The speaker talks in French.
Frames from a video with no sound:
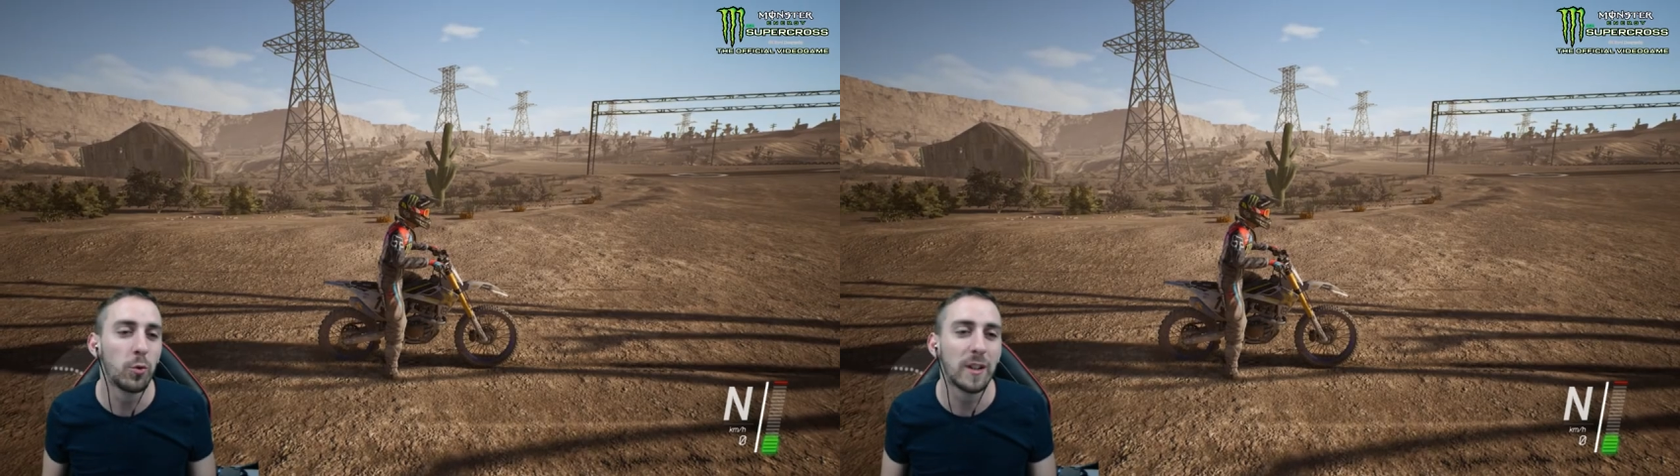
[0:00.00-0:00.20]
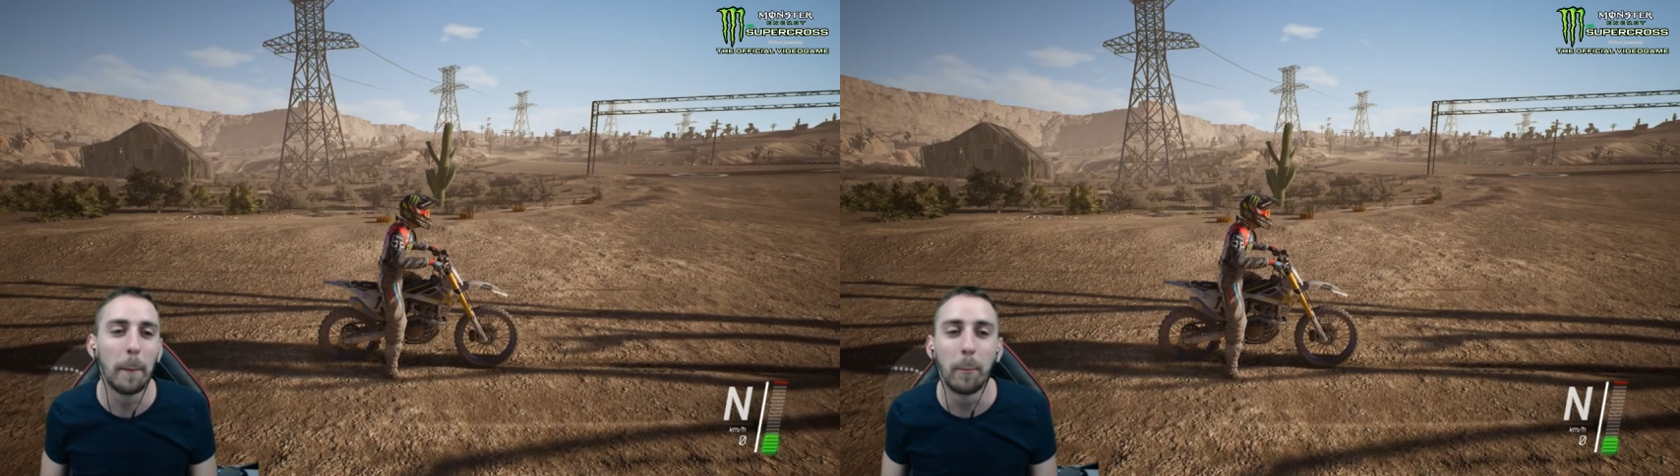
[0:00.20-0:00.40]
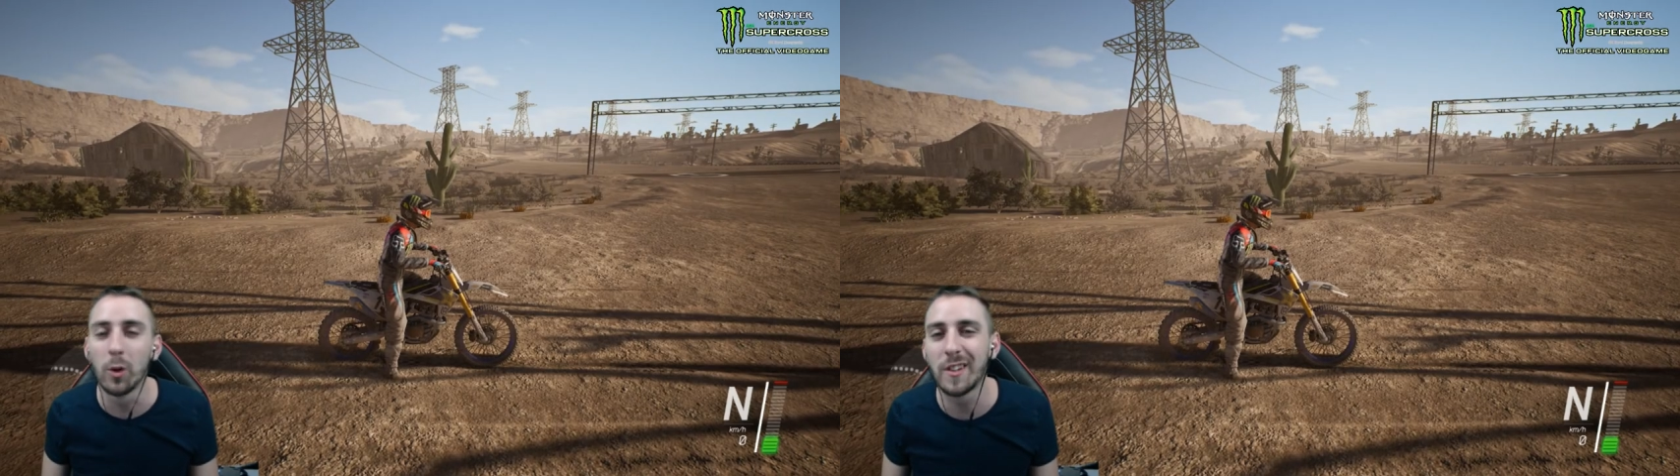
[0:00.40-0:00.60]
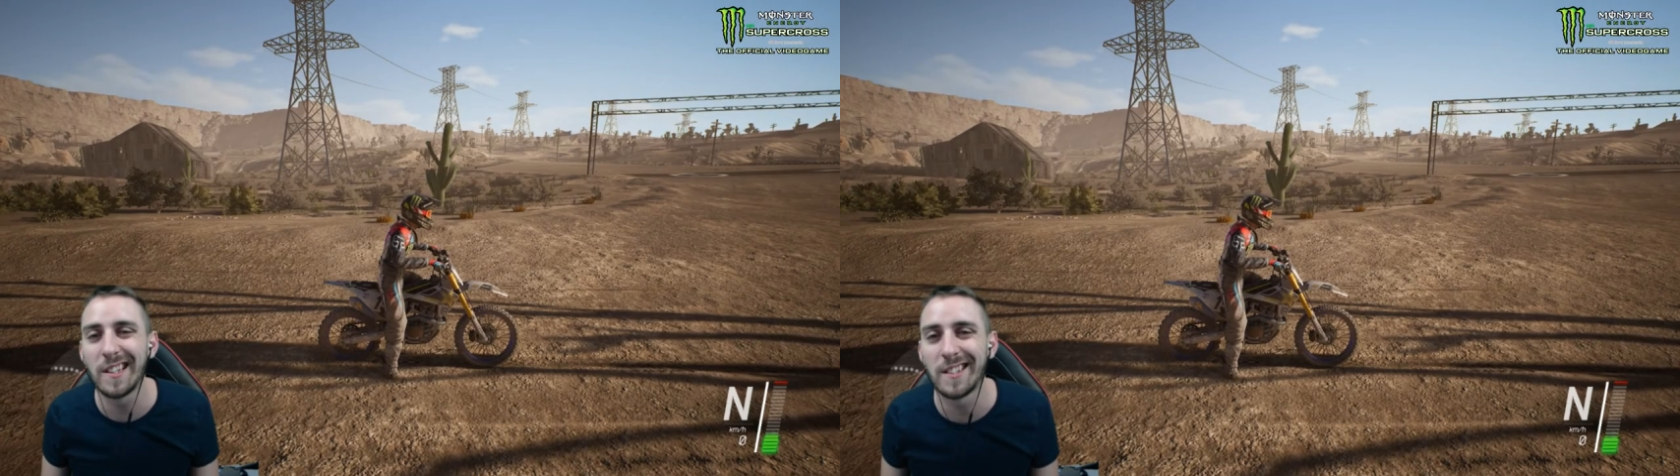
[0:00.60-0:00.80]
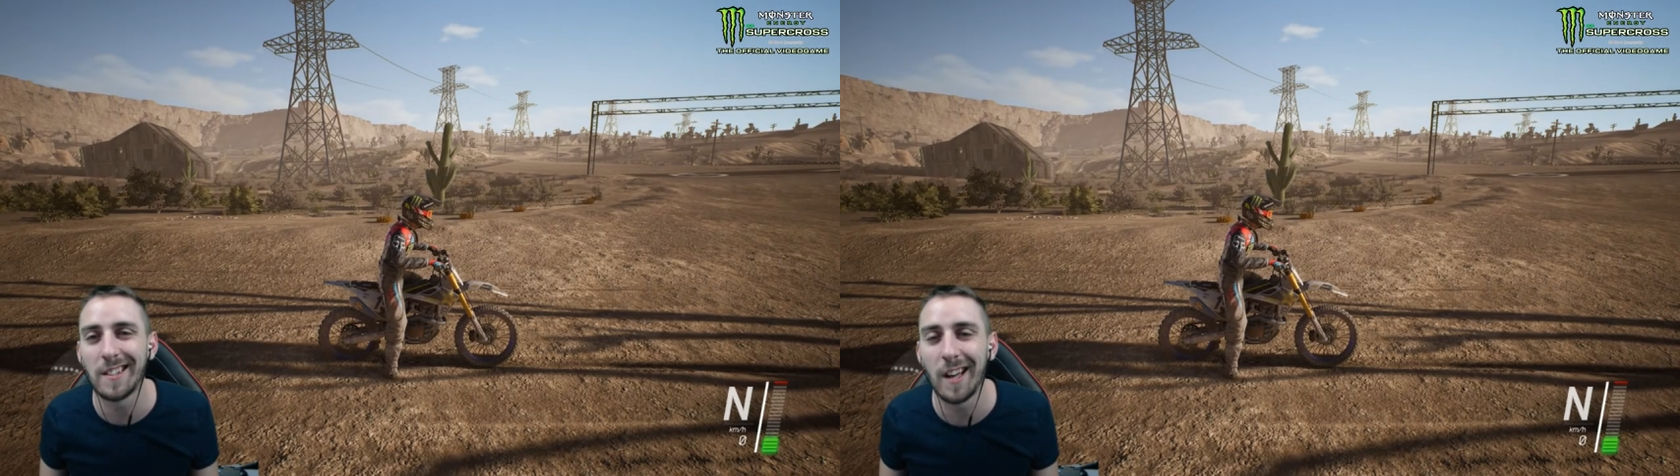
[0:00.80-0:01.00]
ce qui est beauté,
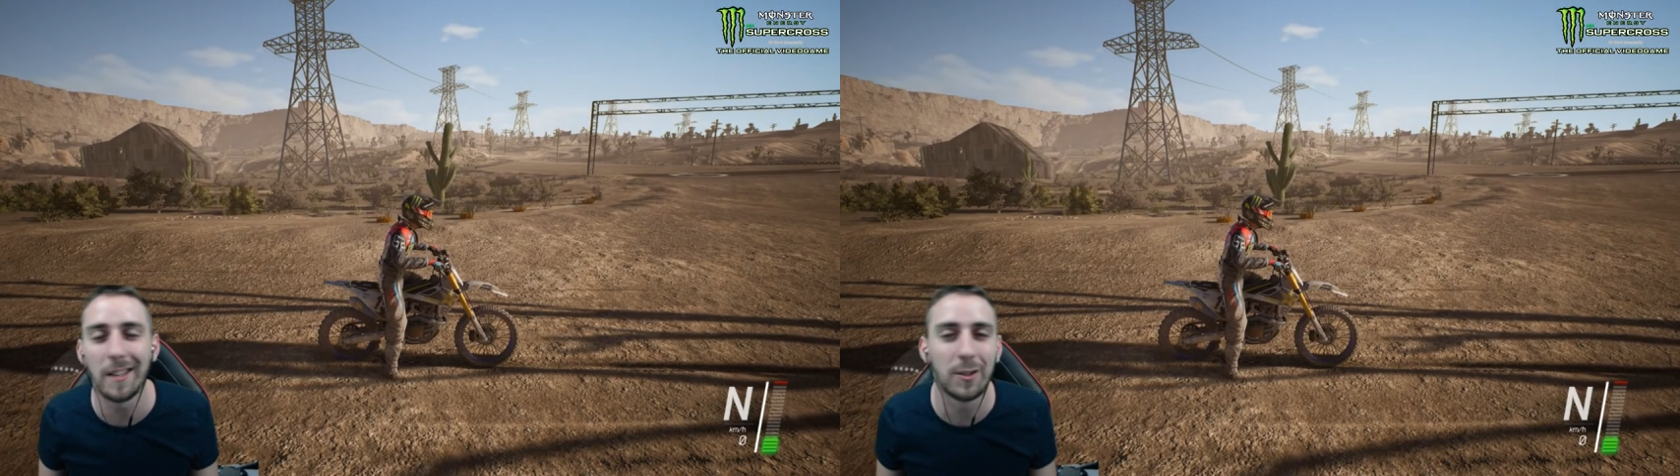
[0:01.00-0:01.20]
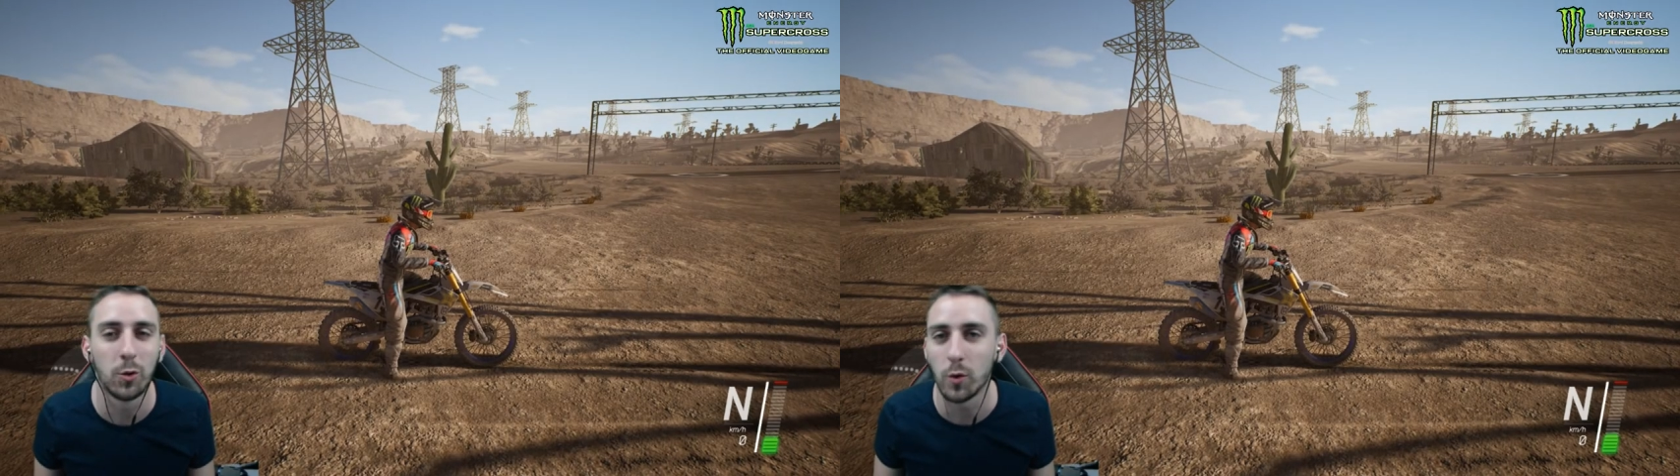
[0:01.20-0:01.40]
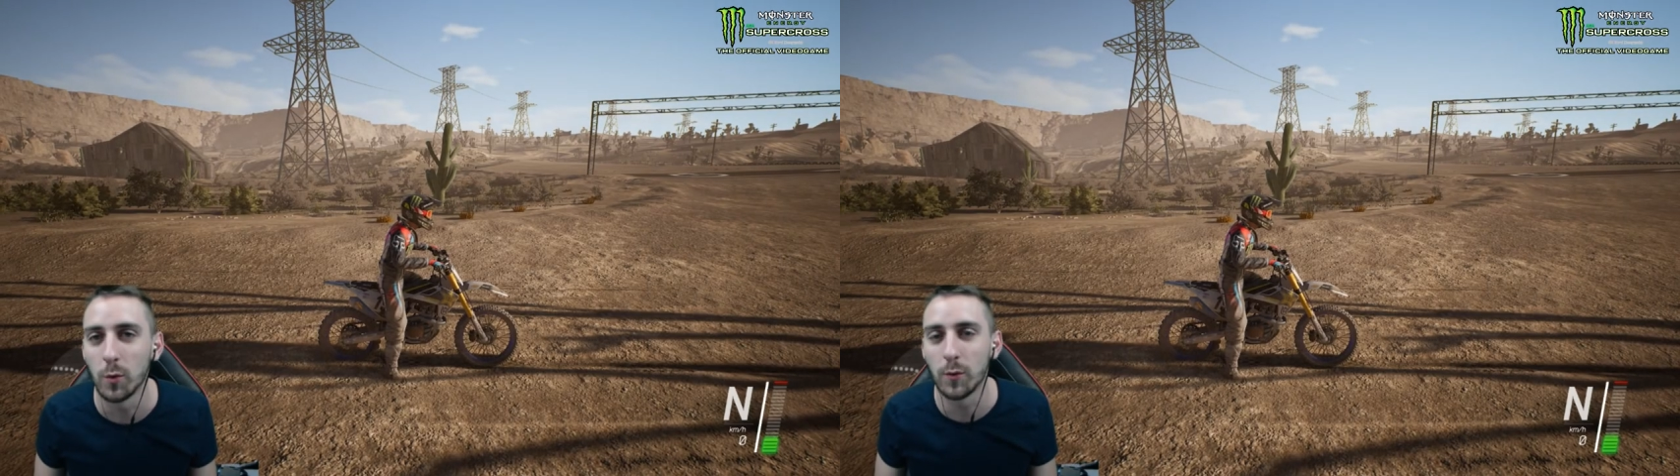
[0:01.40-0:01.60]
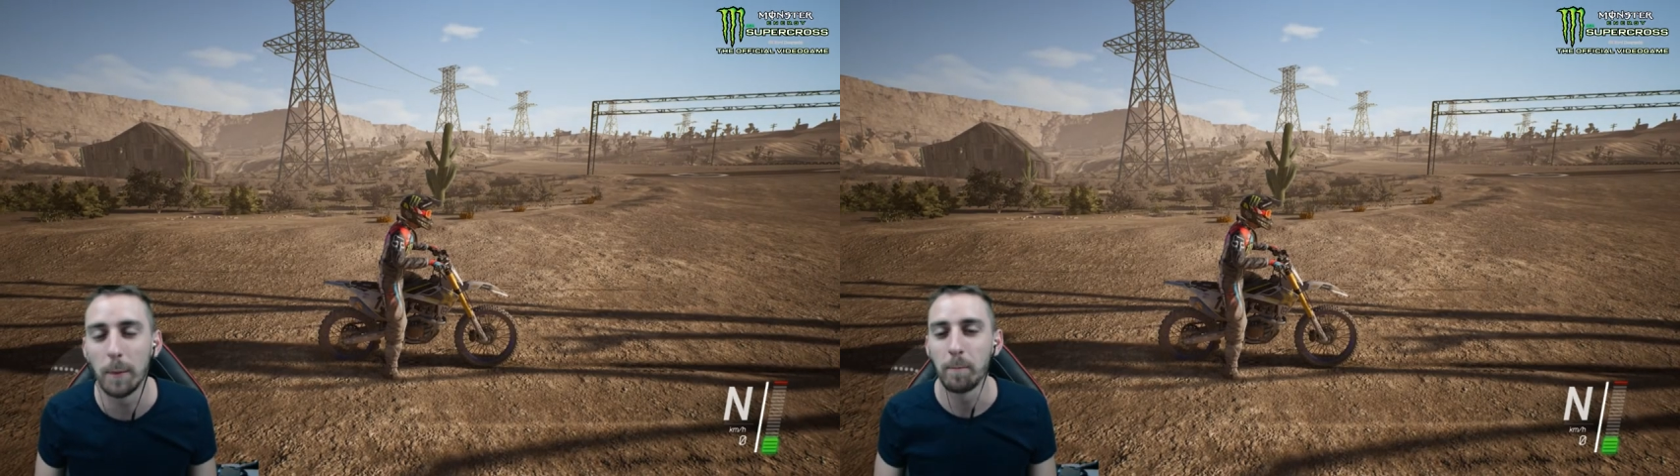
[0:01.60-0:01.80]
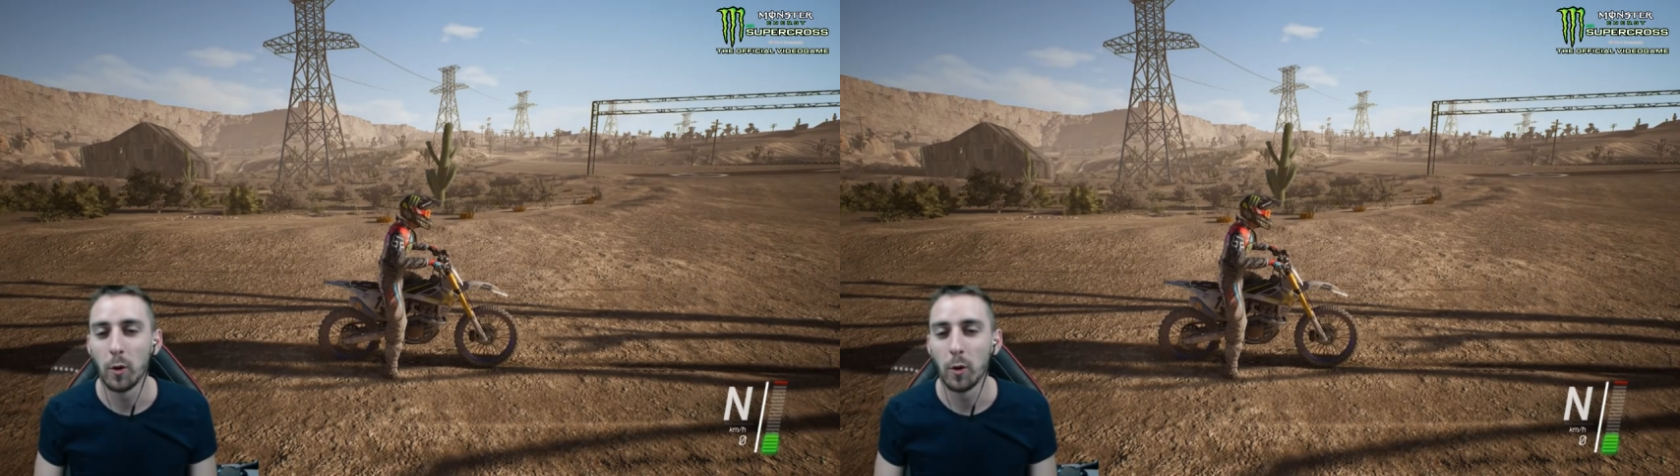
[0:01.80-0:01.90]
etc., c'est juste ouf.